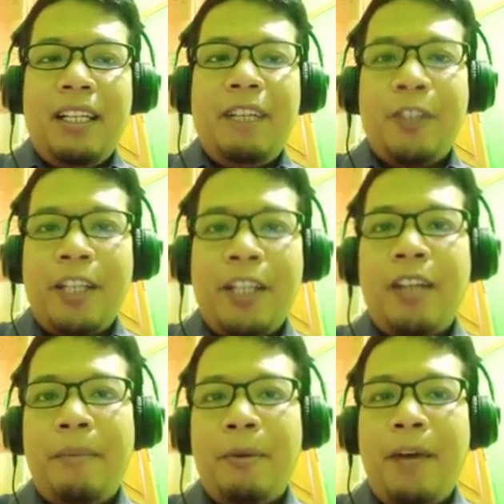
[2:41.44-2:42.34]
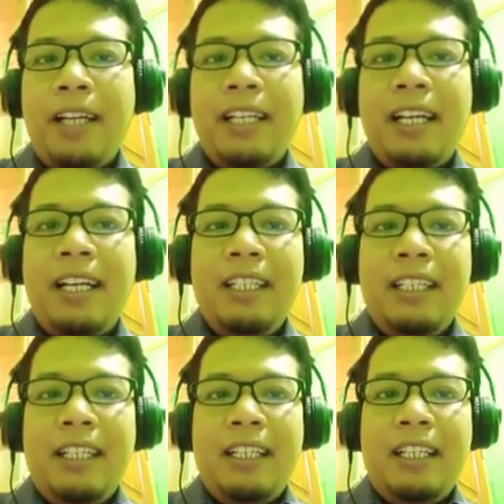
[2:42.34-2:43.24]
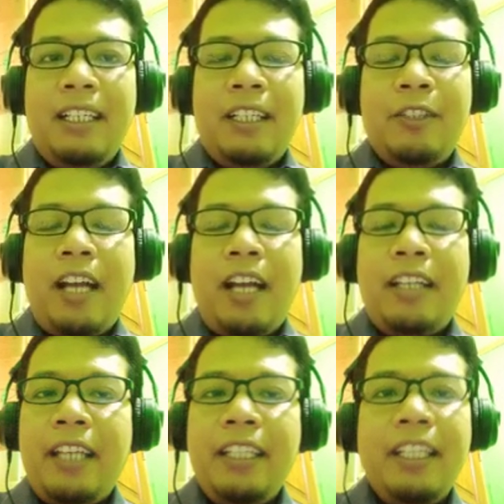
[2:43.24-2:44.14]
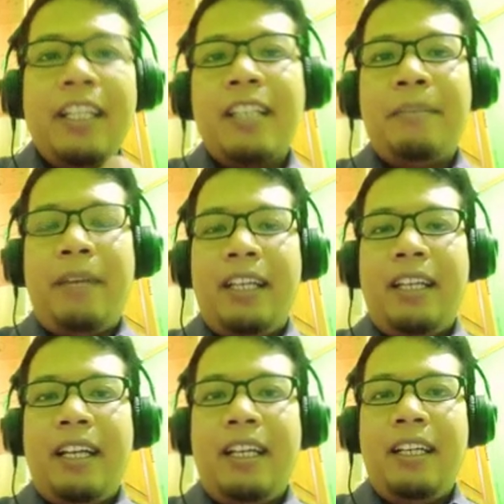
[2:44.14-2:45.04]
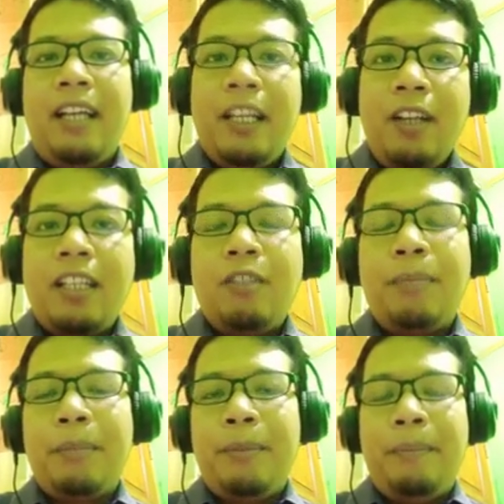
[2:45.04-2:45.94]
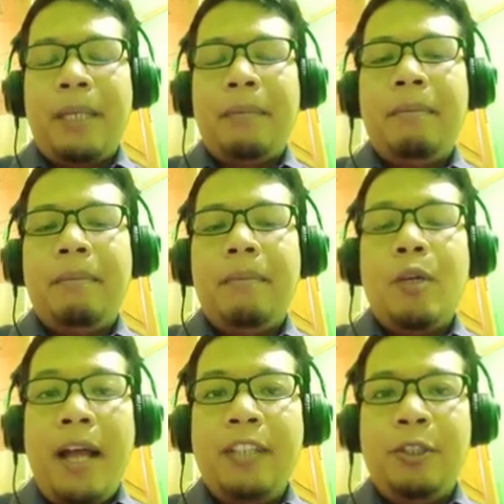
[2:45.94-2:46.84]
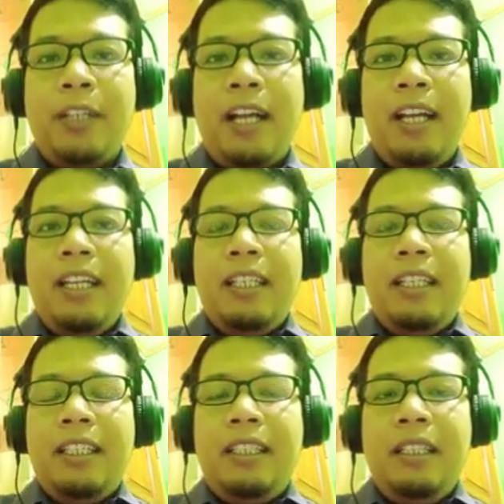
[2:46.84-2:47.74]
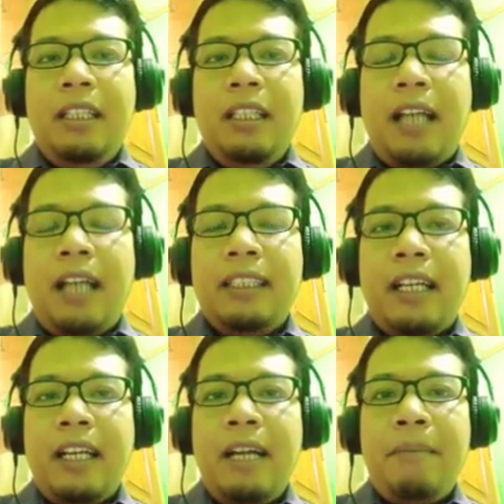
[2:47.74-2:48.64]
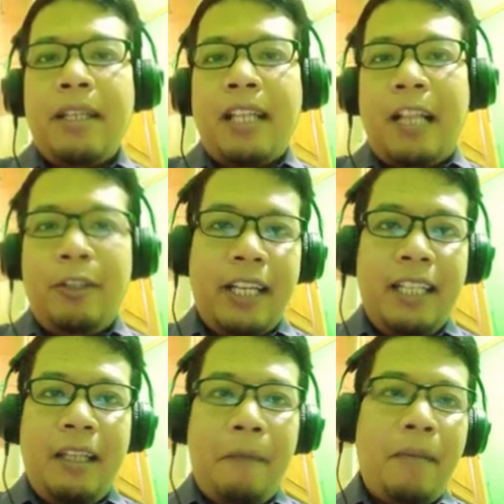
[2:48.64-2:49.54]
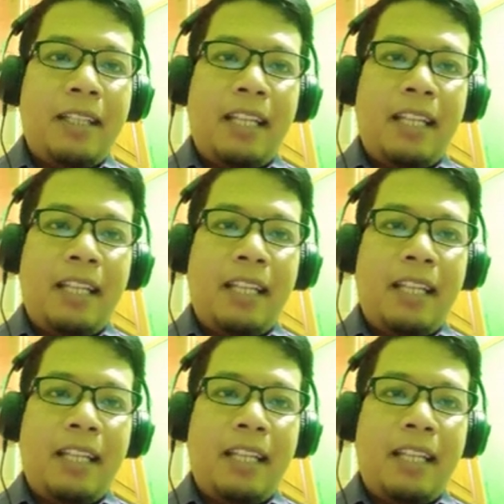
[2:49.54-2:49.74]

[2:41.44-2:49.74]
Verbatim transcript: fotonya sudah berwarna, uh, sudah ada editing dan sebagainya. Nah, itulah satu per, per, perubahan juga di antara masa lalu dengan masa